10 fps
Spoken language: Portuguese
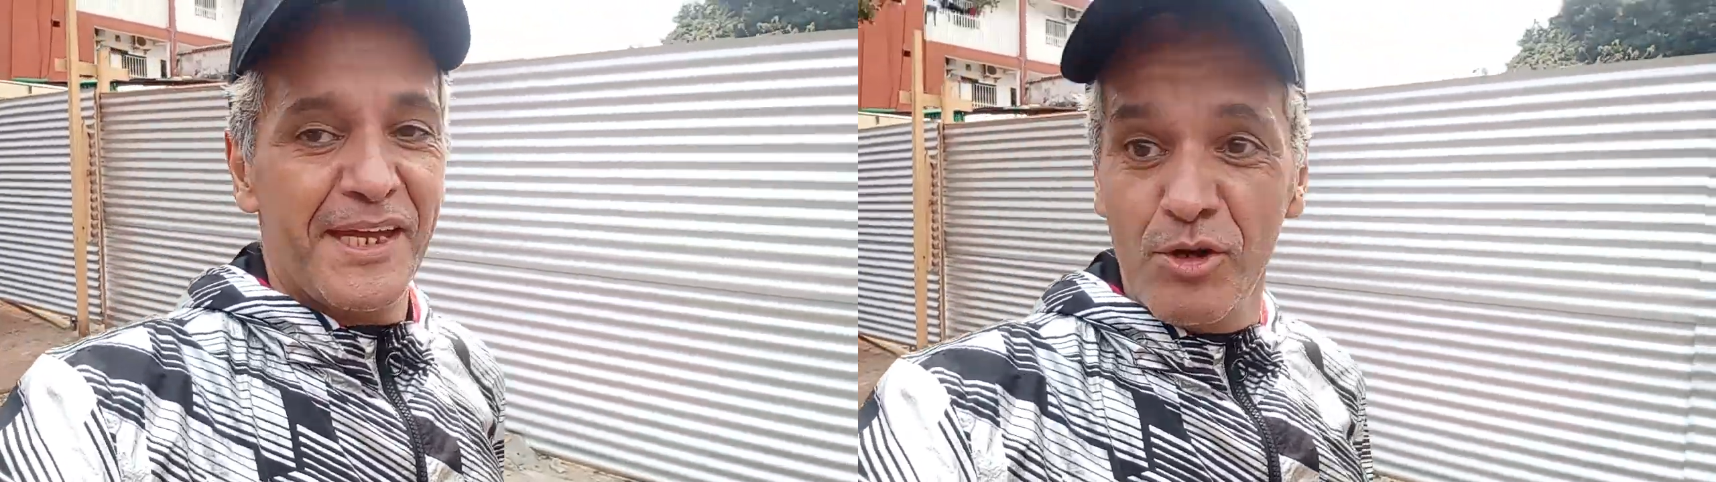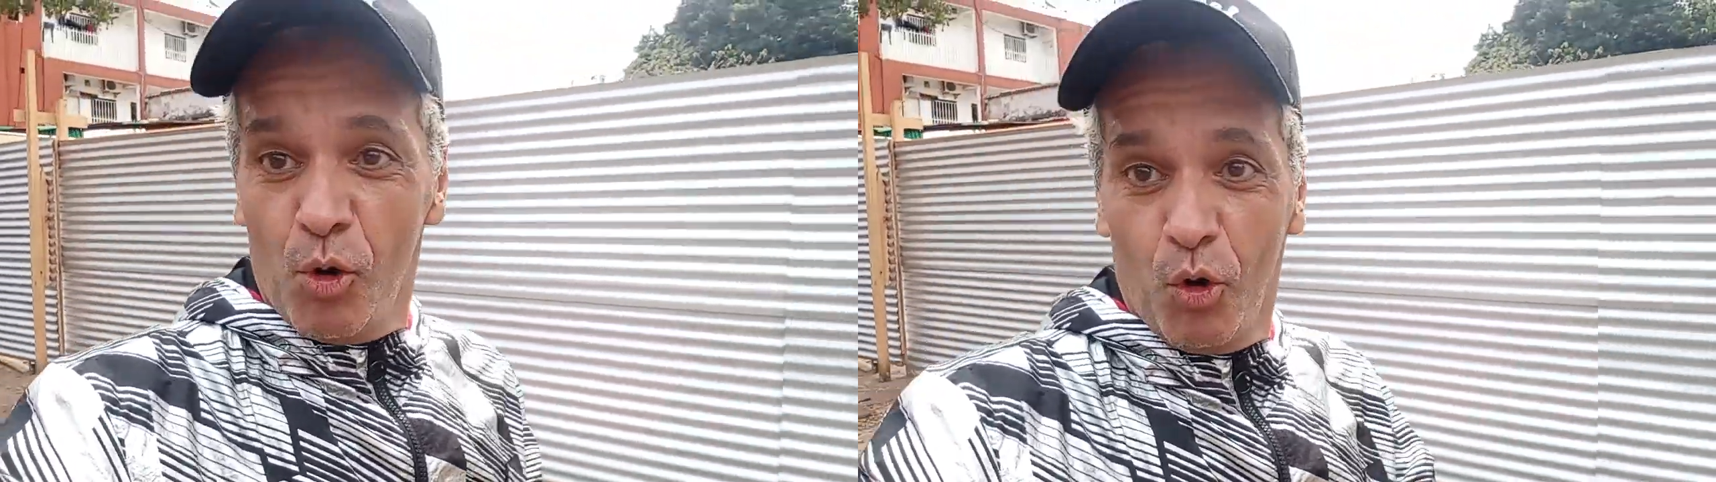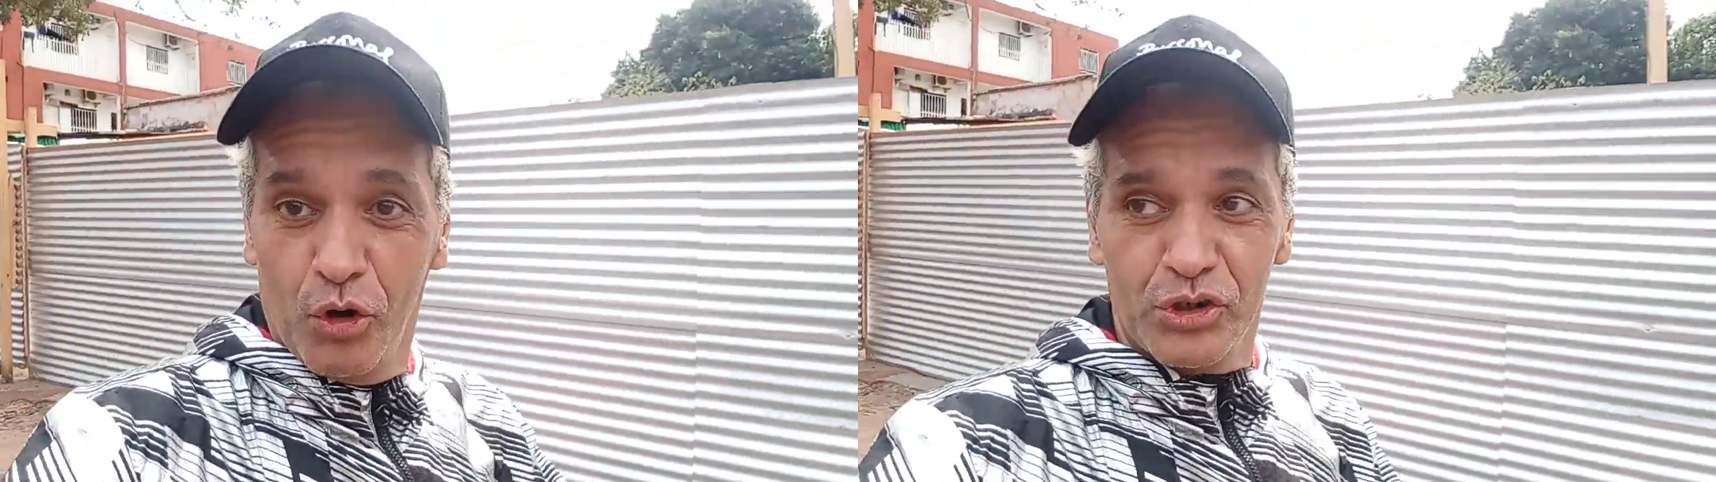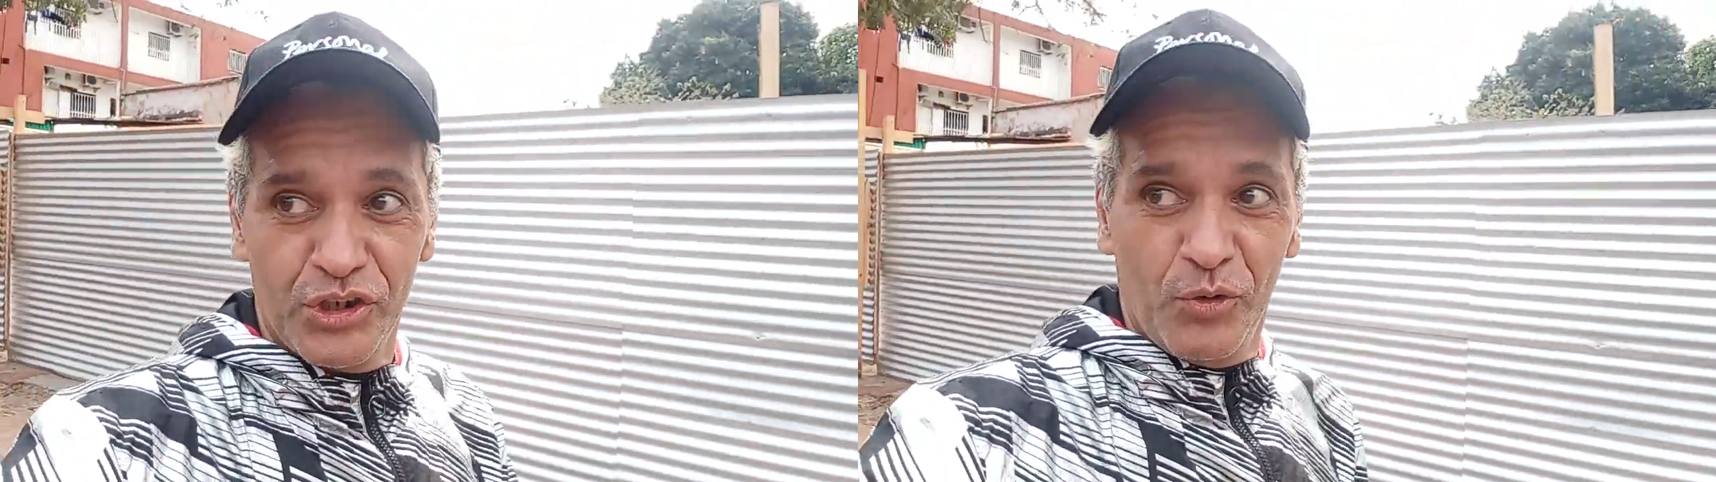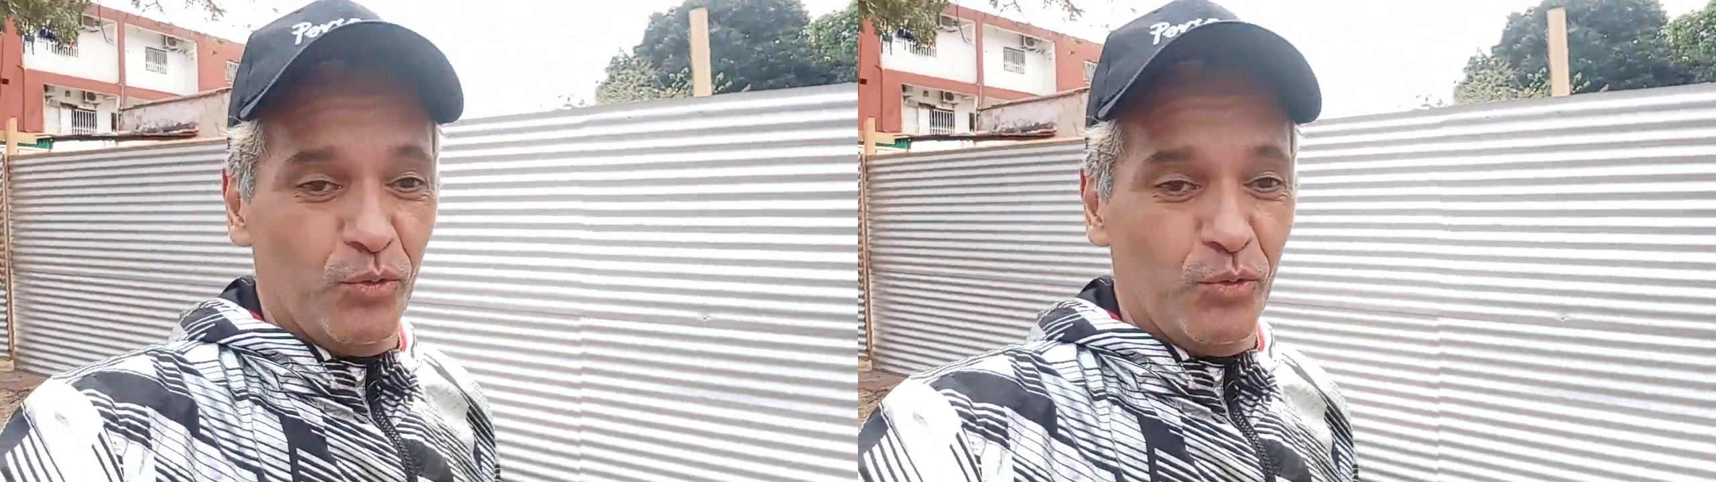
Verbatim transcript: e hoje,